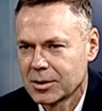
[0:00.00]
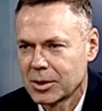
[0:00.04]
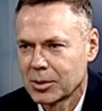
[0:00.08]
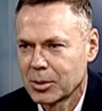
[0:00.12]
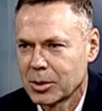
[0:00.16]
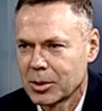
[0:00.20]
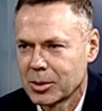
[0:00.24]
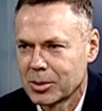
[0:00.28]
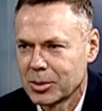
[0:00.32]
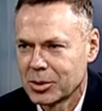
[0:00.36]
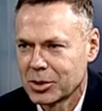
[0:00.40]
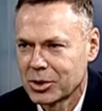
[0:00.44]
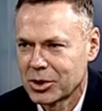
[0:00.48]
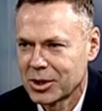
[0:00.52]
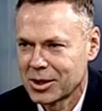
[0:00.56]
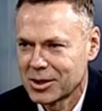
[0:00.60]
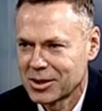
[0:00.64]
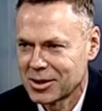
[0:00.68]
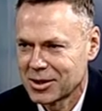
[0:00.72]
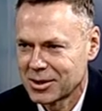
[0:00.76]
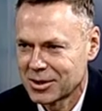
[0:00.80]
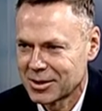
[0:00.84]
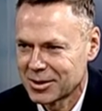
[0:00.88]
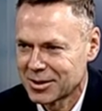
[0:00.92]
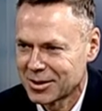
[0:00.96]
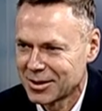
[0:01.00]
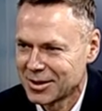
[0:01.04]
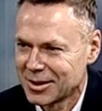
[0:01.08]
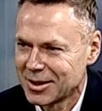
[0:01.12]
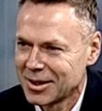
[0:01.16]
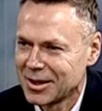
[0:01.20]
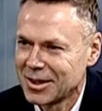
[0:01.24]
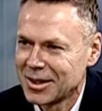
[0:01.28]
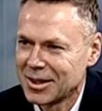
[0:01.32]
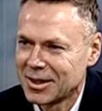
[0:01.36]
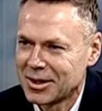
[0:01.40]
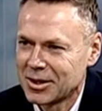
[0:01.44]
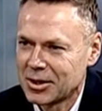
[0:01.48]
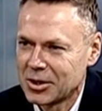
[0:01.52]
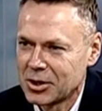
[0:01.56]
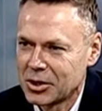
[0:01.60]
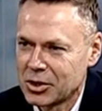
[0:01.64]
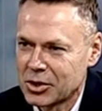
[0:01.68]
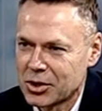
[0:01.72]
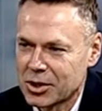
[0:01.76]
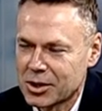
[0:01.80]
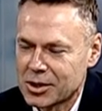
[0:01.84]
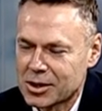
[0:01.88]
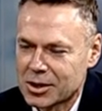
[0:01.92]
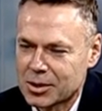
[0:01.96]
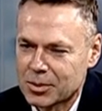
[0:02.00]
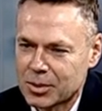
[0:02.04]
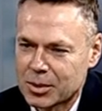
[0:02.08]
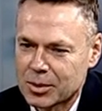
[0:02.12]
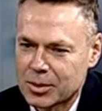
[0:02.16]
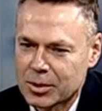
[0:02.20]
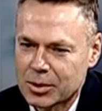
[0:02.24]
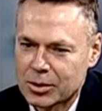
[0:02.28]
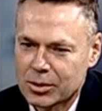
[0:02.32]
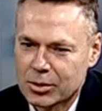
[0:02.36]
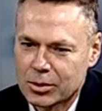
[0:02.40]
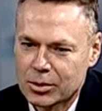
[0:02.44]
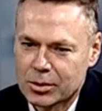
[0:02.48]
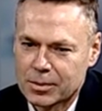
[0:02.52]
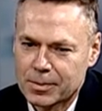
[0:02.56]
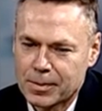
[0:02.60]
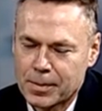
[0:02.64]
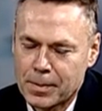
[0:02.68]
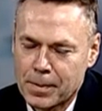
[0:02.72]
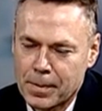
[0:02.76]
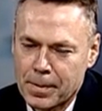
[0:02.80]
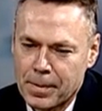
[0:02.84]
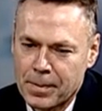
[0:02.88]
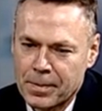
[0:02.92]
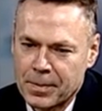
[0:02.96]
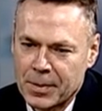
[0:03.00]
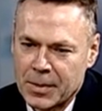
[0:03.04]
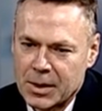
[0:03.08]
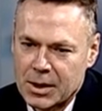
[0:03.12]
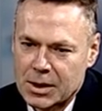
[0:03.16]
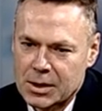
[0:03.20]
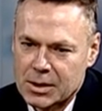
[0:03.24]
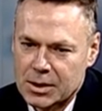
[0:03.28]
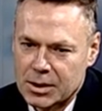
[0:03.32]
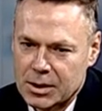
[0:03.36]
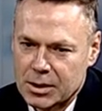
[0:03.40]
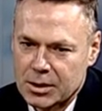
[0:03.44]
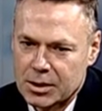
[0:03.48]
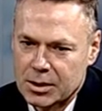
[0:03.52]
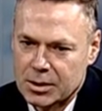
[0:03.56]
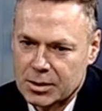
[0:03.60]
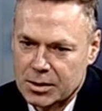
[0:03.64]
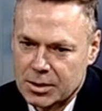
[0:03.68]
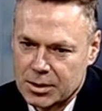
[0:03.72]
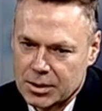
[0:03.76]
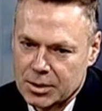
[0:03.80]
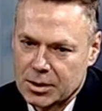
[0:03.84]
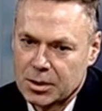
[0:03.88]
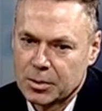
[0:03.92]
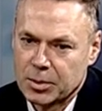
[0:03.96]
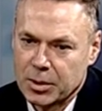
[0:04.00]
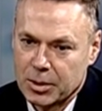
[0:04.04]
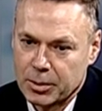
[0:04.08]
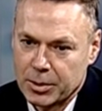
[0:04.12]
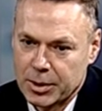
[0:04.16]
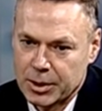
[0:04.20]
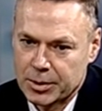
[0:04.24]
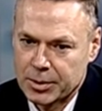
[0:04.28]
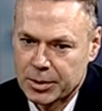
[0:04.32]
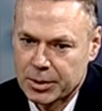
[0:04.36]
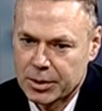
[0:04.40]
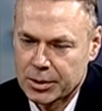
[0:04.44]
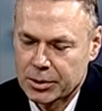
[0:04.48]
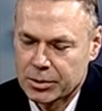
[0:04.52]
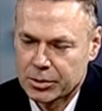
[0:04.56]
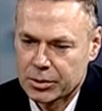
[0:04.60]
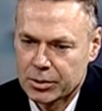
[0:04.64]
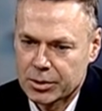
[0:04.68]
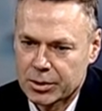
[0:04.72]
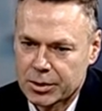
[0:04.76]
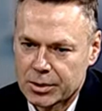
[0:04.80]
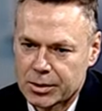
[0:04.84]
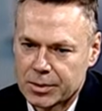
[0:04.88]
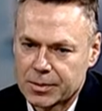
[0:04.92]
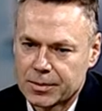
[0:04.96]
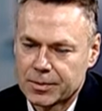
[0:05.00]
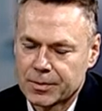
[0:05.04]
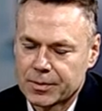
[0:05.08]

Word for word: было бы счастья, да несчастье помогло». Знаете, эти проблемы, которые